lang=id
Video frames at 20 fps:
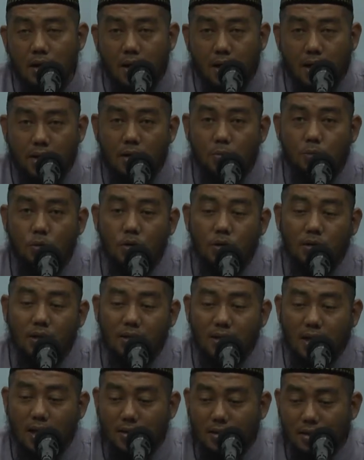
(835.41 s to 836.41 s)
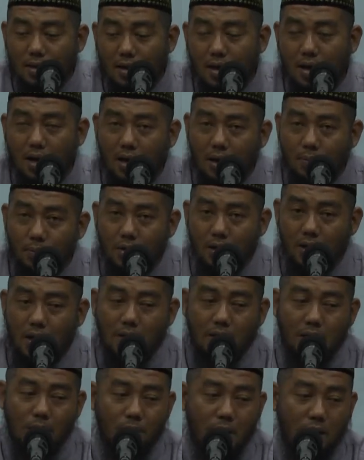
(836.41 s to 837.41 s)
Adapun generasi khalaf yang
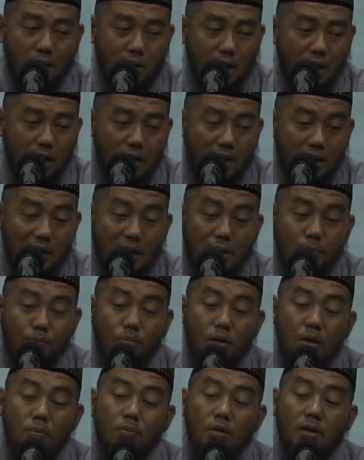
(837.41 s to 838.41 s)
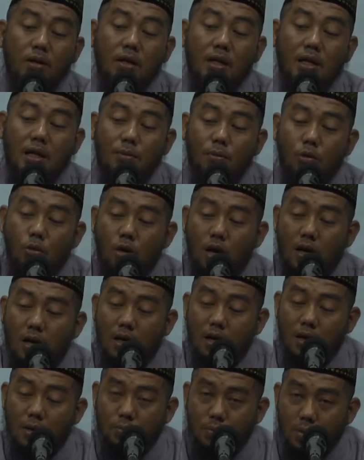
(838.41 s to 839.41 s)
datang belakangan lebih berilmu dan
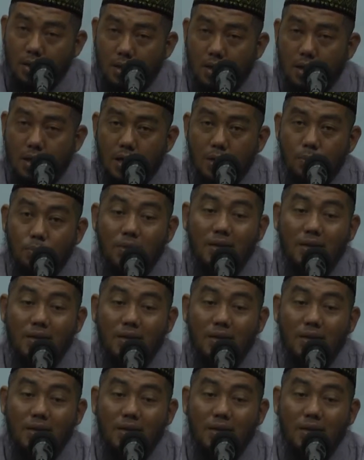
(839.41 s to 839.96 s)
lebih